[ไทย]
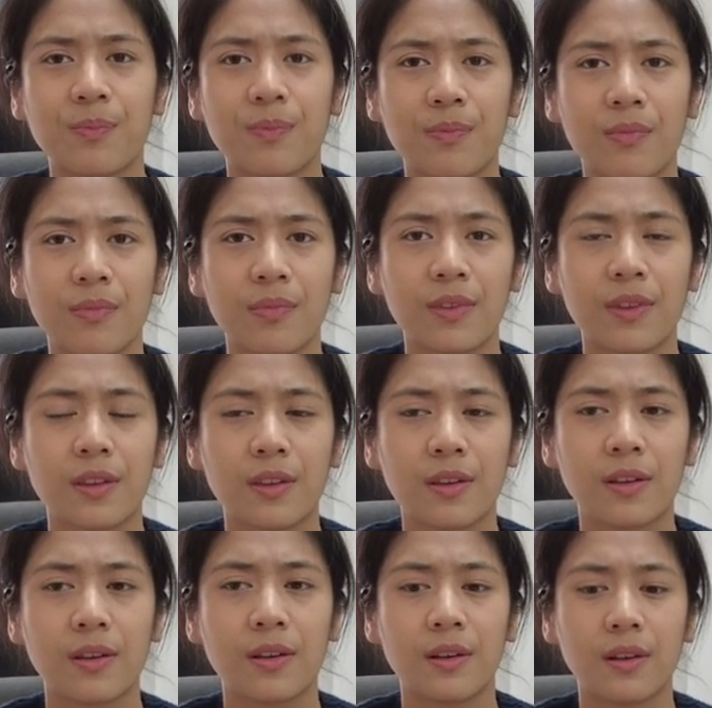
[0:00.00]
มาถึงเรื่อง
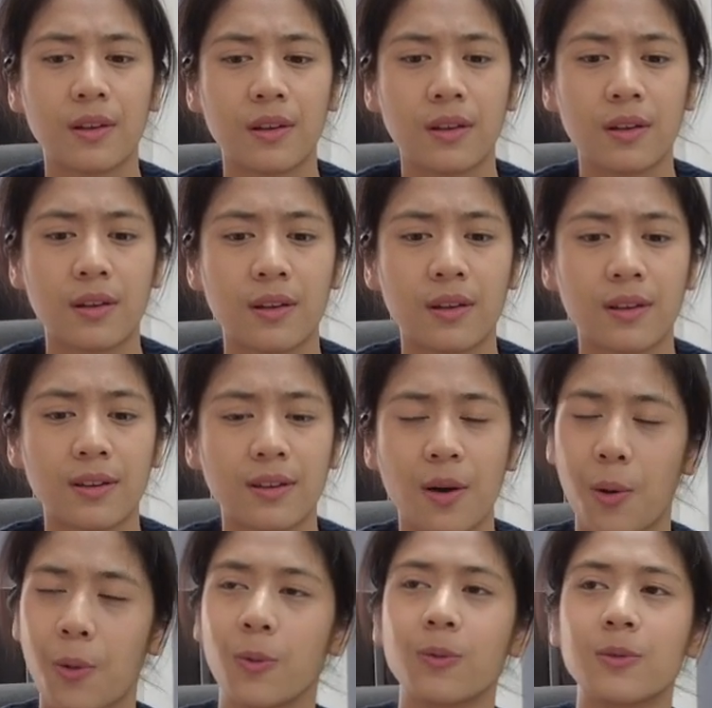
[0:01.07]
ความรักกันบ้างตอนนี้
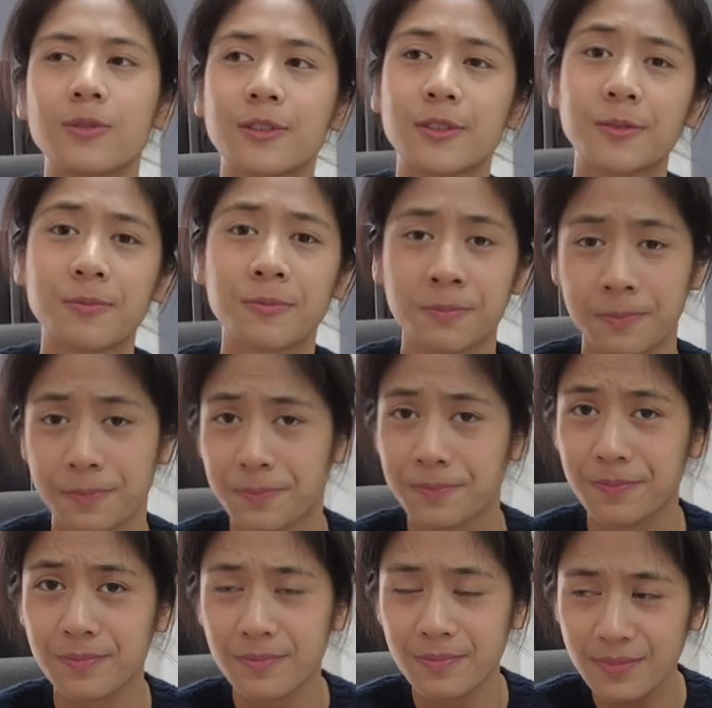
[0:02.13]
สถานะ
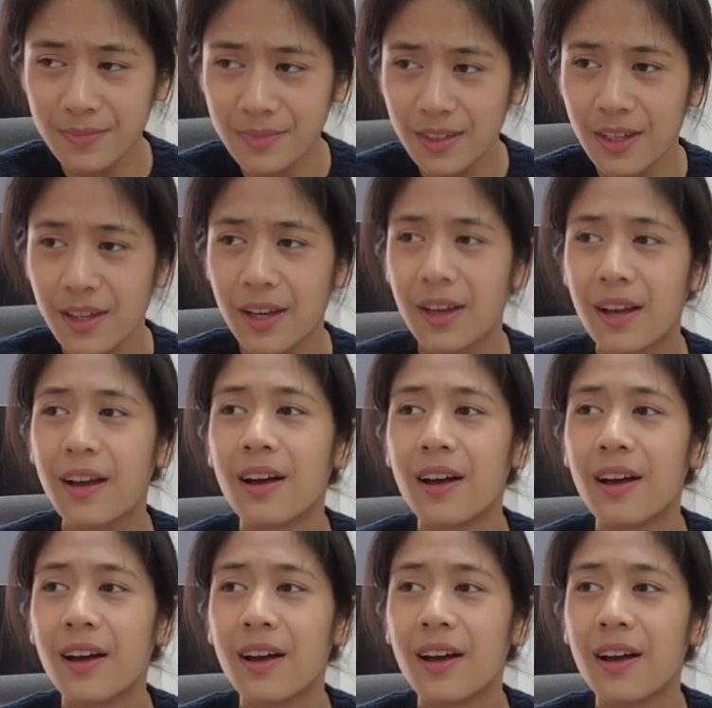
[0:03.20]
เป็นยังไงบ้างคะ